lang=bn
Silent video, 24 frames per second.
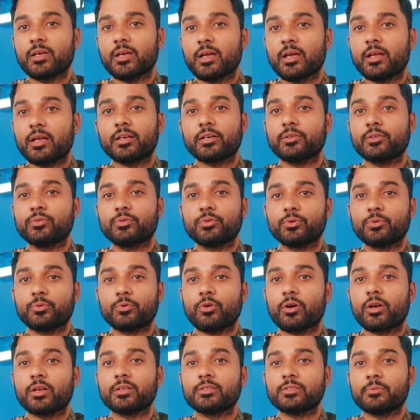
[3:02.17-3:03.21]
এটা কিন্তু
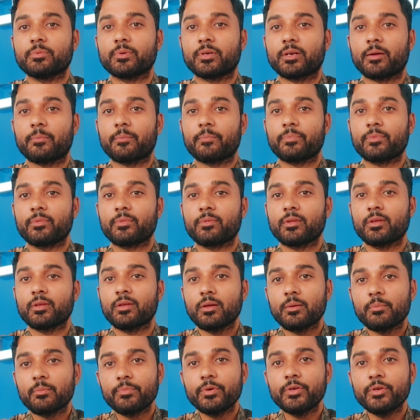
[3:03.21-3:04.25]
করা যাবে না
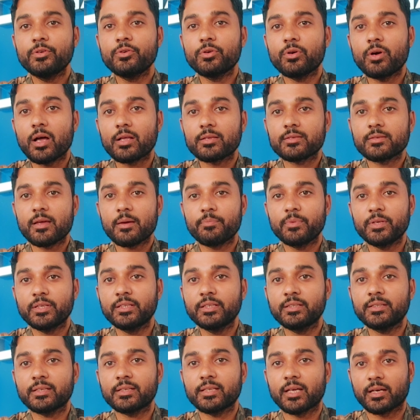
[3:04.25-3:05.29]
ভিডিও আছে আচ্ছা, আপনি
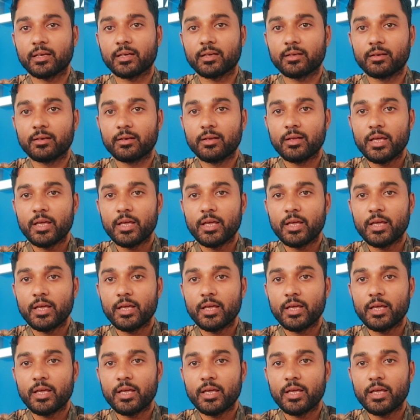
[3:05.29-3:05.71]
দিতে থাকেন